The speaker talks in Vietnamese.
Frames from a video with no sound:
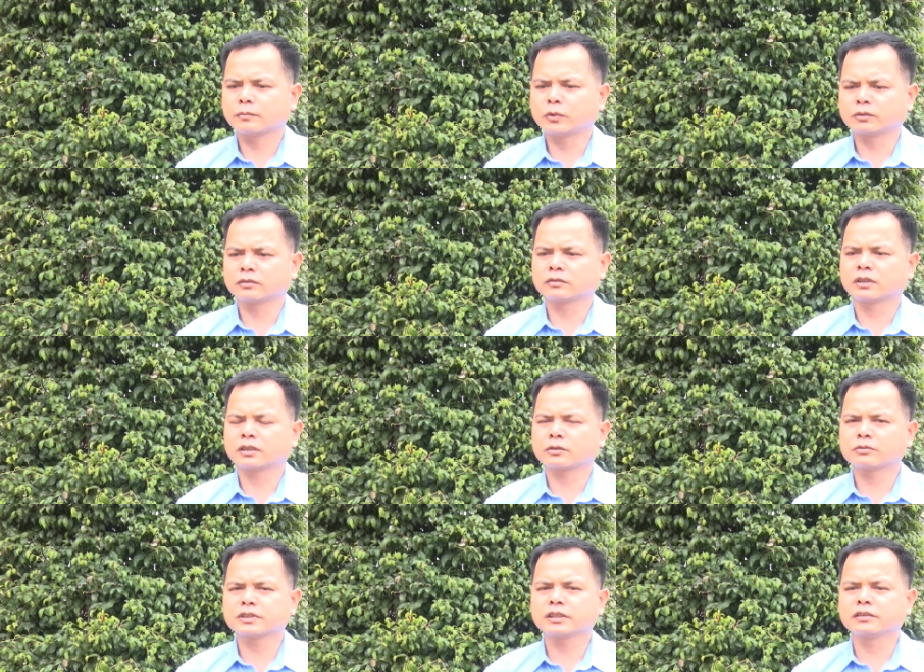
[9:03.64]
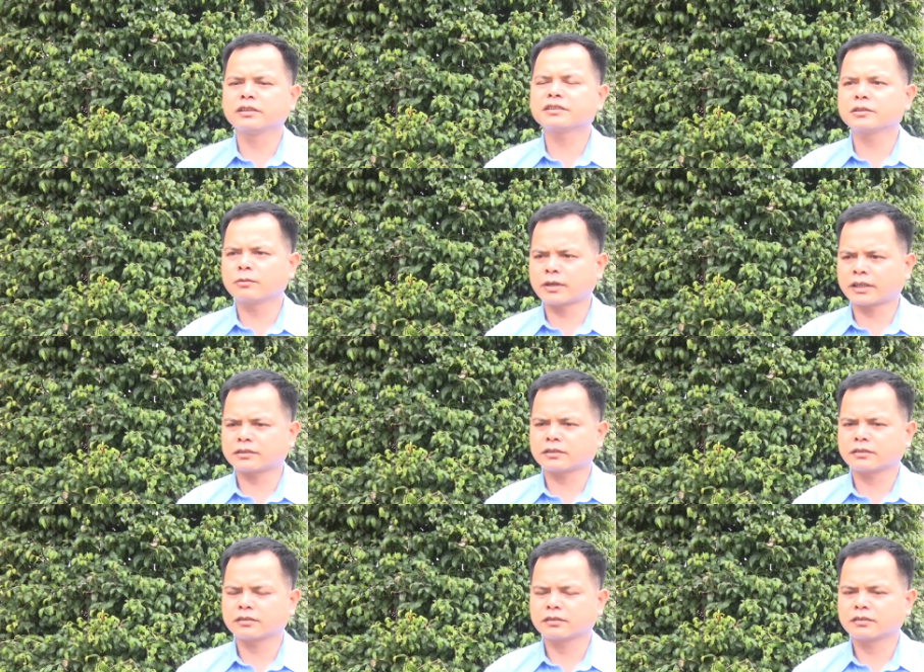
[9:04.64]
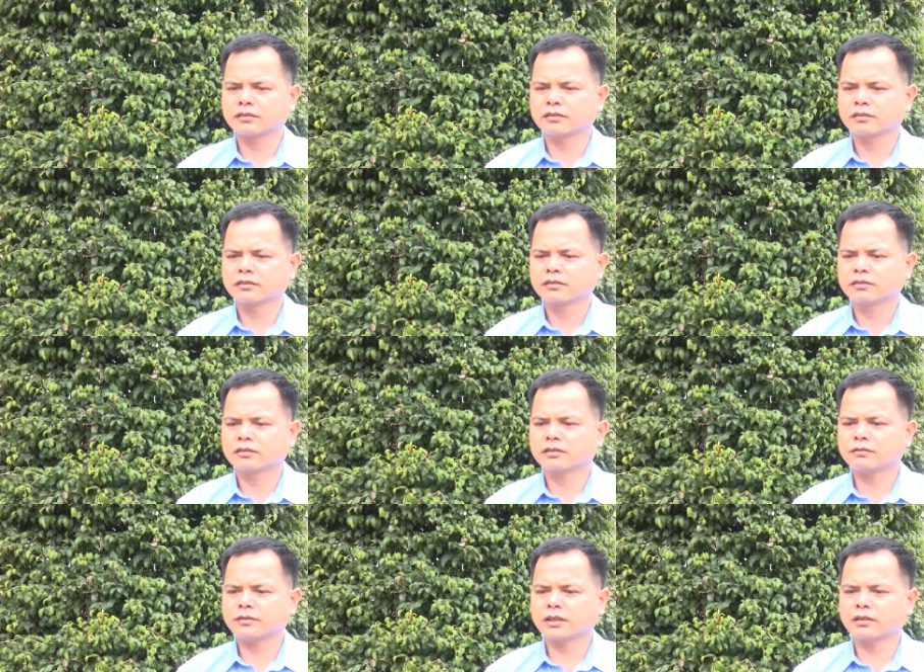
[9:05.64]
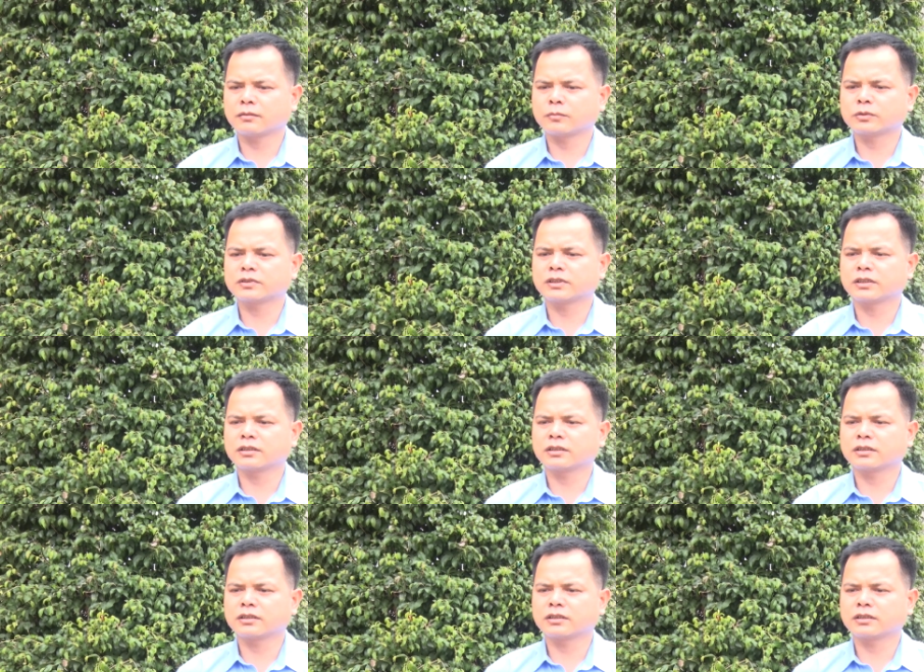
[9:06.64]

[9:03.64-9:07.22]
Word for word: một công trình nước sinh hoạt và một